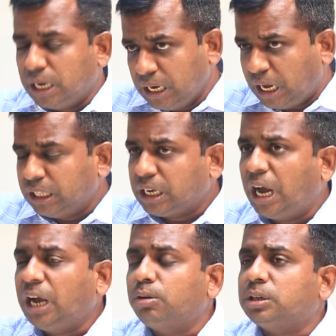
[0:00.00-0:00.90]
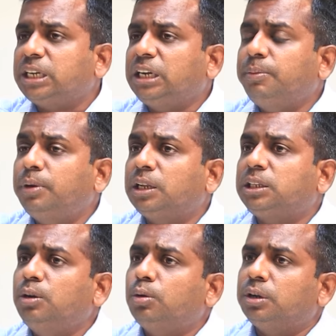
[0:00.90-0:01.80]
இல்லை அதுக்காக ஒரு
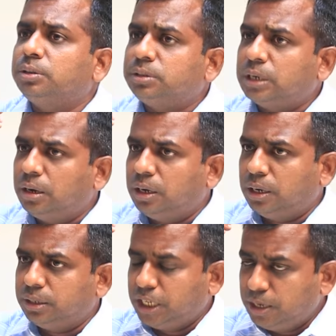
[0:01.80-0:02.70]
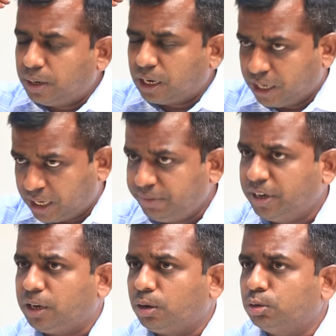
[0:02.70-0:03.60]
சட்டமன்றத்தில் ஒரு ச தீர்மானம்
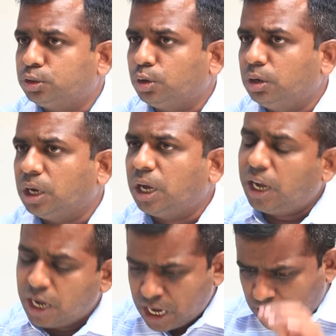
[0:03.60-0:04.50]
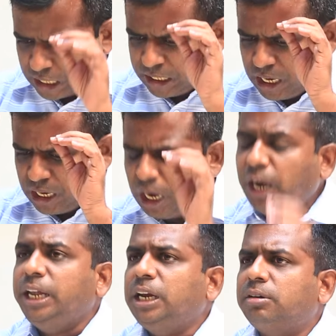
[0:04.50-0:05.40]
நிறைவேற்றணும்னு சொல்லுங்க
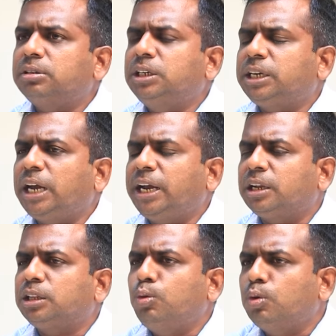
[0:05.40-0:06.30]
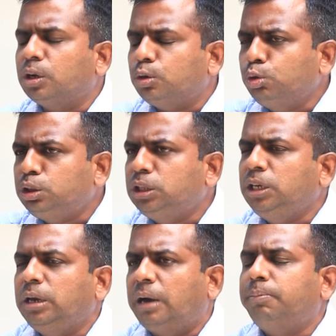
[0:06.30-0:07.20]
அதெல்லாம் நீங்கள் வந்து கேட்குறதுக்கு உங்களுக்கு
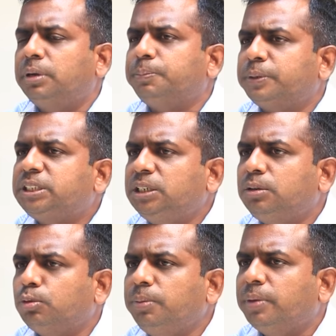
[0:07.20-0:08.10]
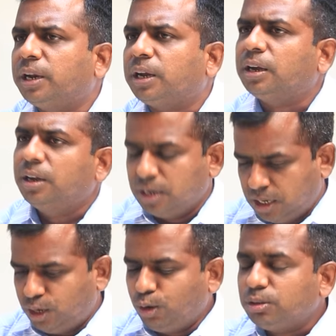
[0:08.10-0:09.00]
நூற்றி ஐம்பது பர்சன்ட் உரிமை இருக்குது
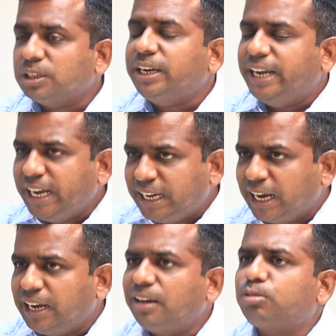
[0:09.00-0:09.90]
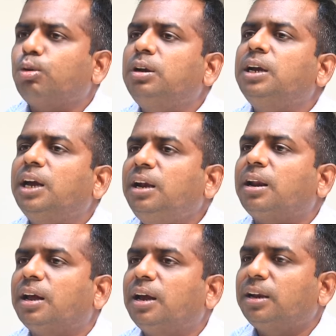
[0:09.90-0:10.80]
இன்னும் கொஞ்சம் டீட்டெயில்டாக
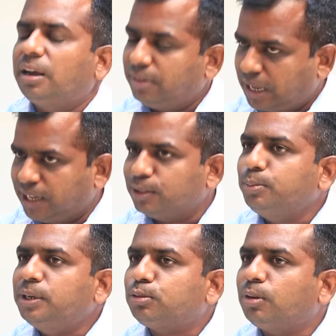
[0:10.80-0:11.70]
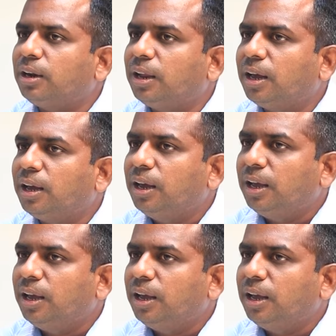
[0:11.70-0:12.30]
சொல்லுங்கன்றேன் நான் வேற எதுவுமே சொல்லலை